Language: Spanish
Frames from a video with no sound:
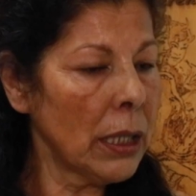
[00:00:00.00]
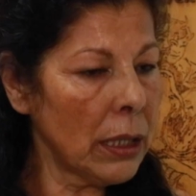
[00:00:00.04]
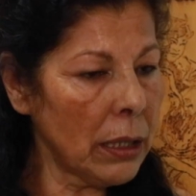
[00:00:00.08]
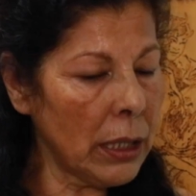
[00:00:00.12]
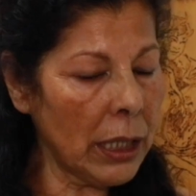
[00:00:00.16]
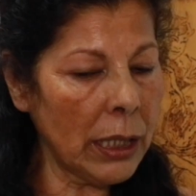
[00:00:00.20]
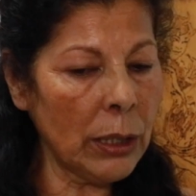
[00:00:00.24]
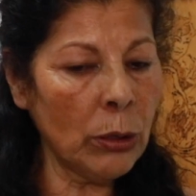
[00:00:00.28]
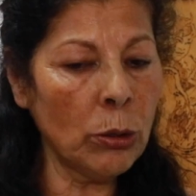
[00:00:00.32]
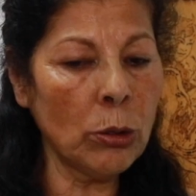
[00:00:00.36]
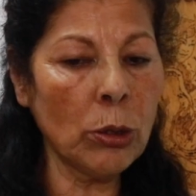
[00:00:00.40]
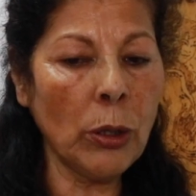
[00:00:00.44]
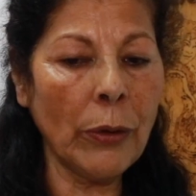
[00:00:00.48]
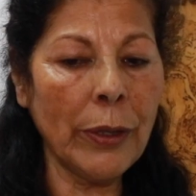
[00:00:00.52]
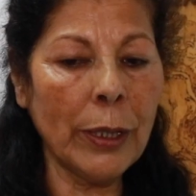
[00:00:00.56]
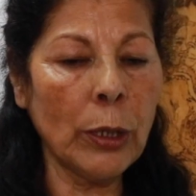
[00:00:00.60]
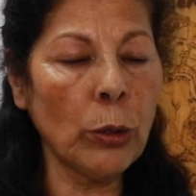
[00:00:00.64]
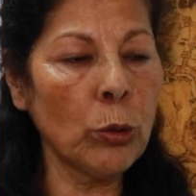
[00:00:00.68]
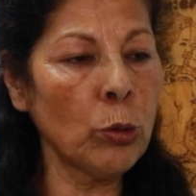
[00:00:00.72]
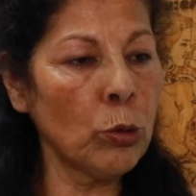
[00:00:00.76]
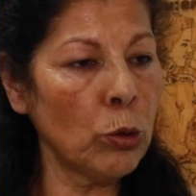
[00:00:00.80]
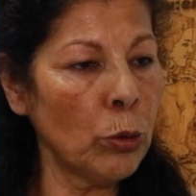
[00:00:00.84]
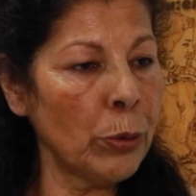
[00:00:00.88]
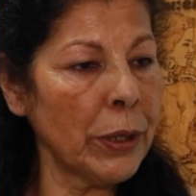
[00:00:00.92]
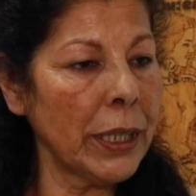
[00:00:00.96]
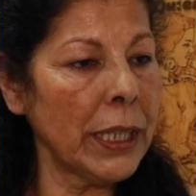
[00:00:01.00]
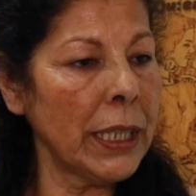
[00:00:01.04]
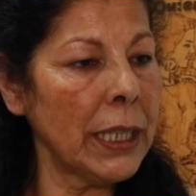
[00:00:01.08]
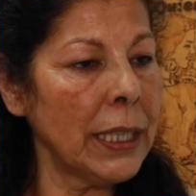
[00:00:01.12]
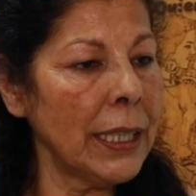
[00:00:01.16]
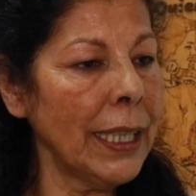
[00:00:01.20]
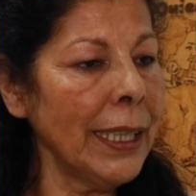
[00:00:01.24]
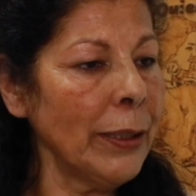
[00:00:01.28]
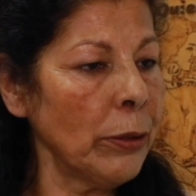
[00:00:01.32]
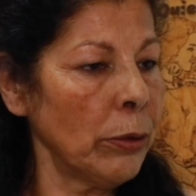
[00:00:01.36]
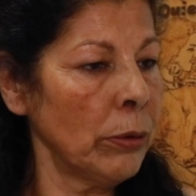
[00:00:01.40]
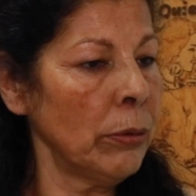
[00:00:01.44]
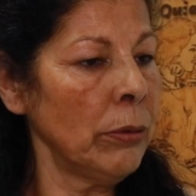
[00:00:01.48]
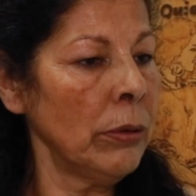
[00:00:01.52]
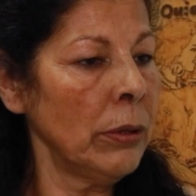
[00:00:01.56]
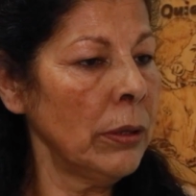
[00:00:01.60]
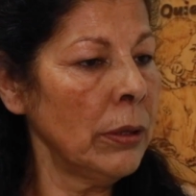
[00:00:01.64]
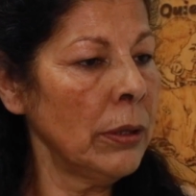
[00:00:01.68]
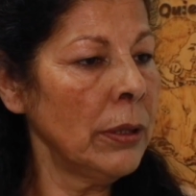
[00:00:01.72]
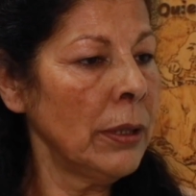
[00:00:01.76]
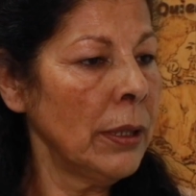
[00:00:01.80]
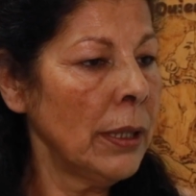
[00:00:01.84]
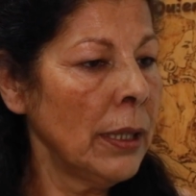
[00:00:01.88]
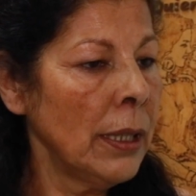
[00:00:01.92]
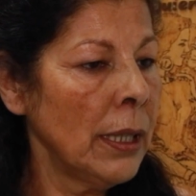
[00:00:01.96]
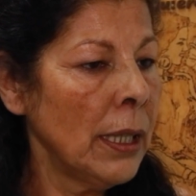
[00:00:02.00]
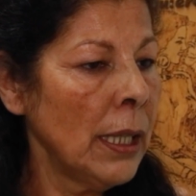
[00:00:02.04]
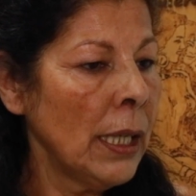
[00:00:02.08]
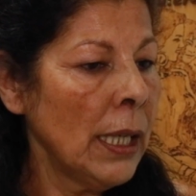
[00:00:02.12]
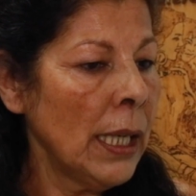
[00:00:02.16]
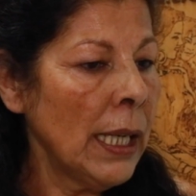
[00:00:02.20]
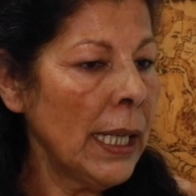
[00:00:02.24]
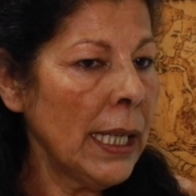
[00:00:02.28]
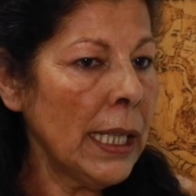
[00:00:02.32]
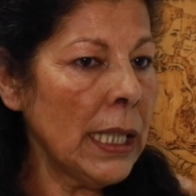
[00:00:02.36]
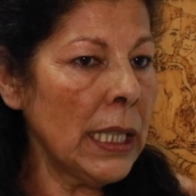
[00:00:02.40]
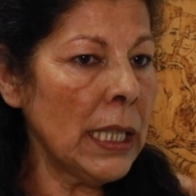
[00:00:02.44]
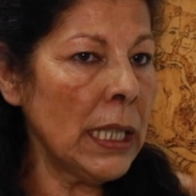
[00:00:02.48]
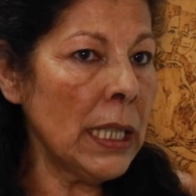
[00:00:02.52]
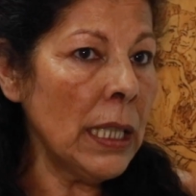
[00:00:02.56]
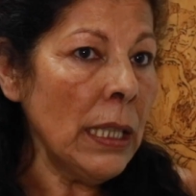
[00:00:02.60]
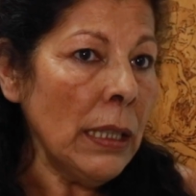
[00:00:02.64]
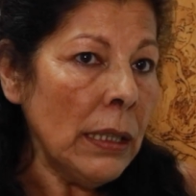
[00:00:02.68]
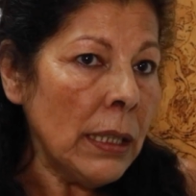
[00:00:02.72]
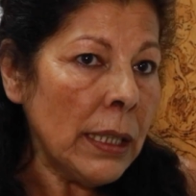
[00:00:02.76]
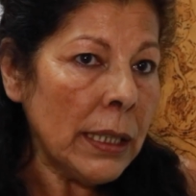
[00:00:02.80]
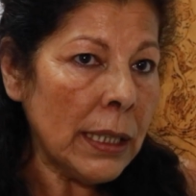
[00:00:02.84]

dentro del octubre gitano. Y,